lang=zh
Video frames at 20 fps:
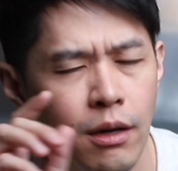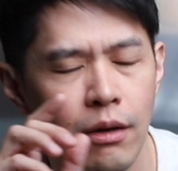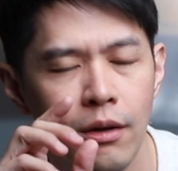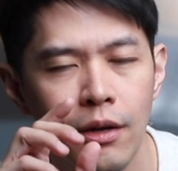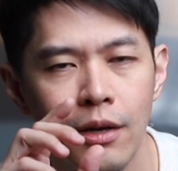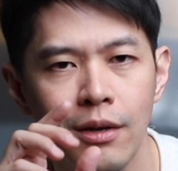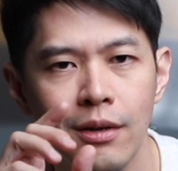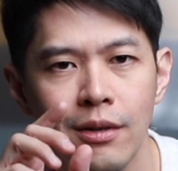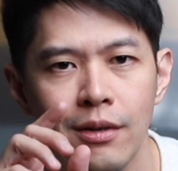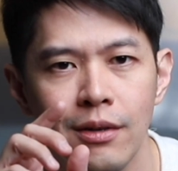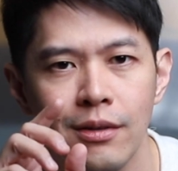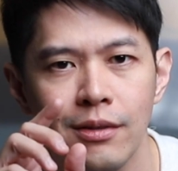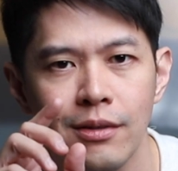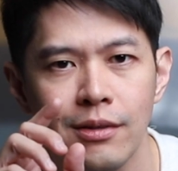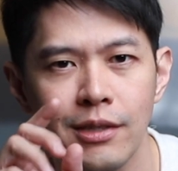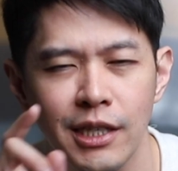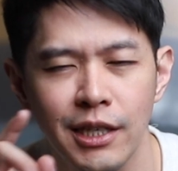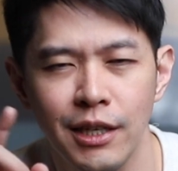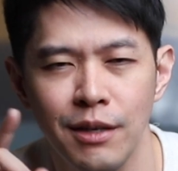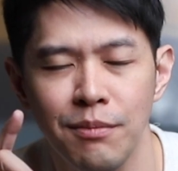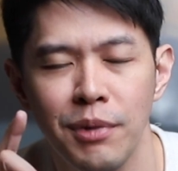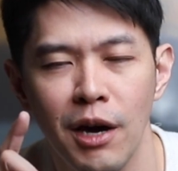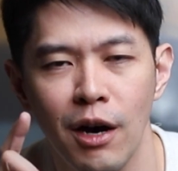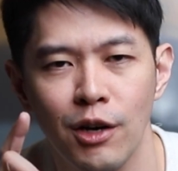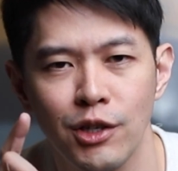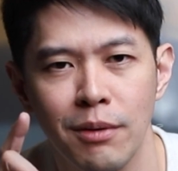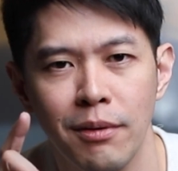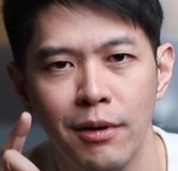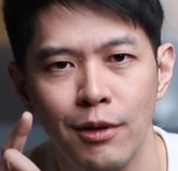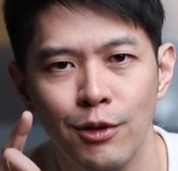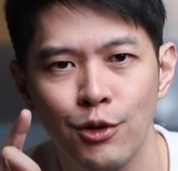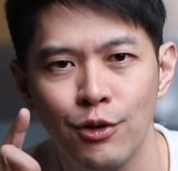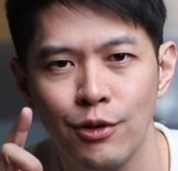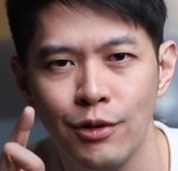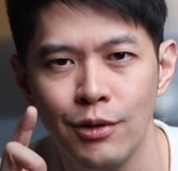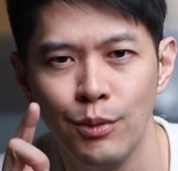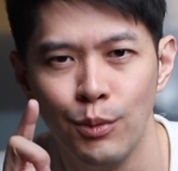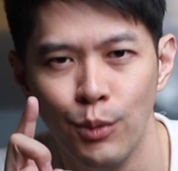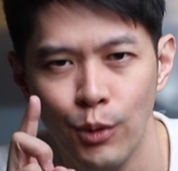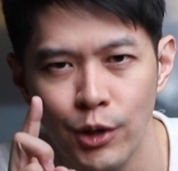哎，这个影片好像蛮有
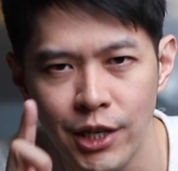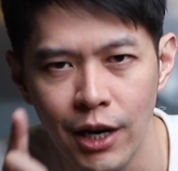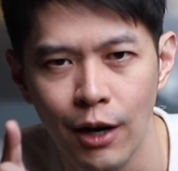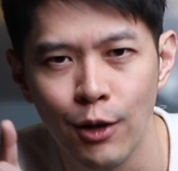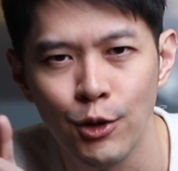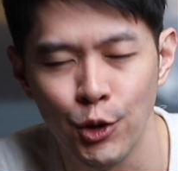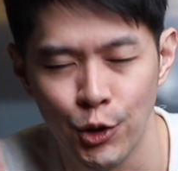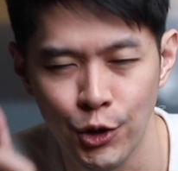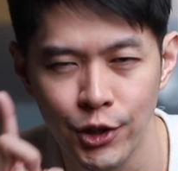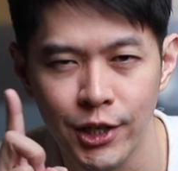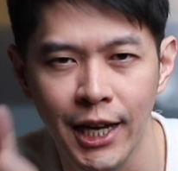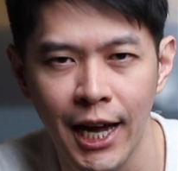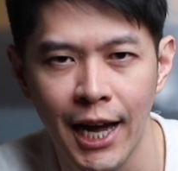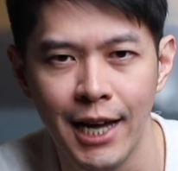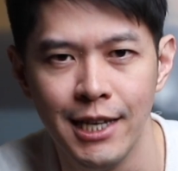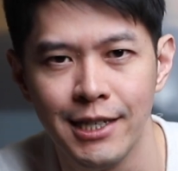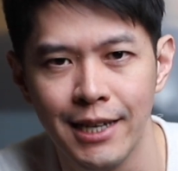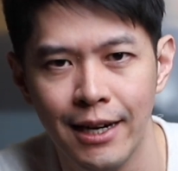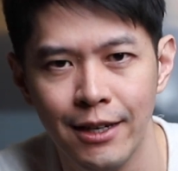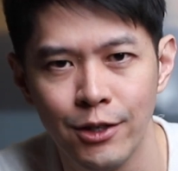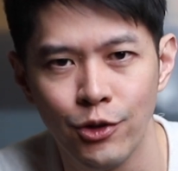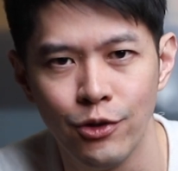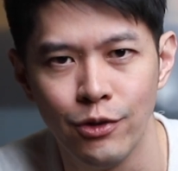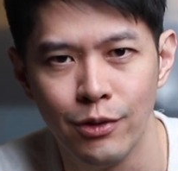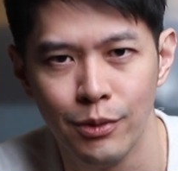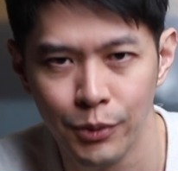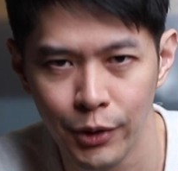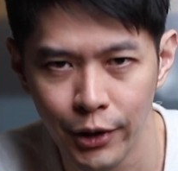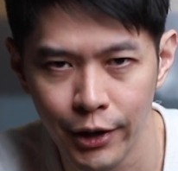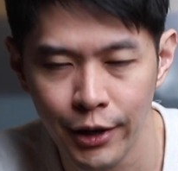趣的，我想要继续看下去，对不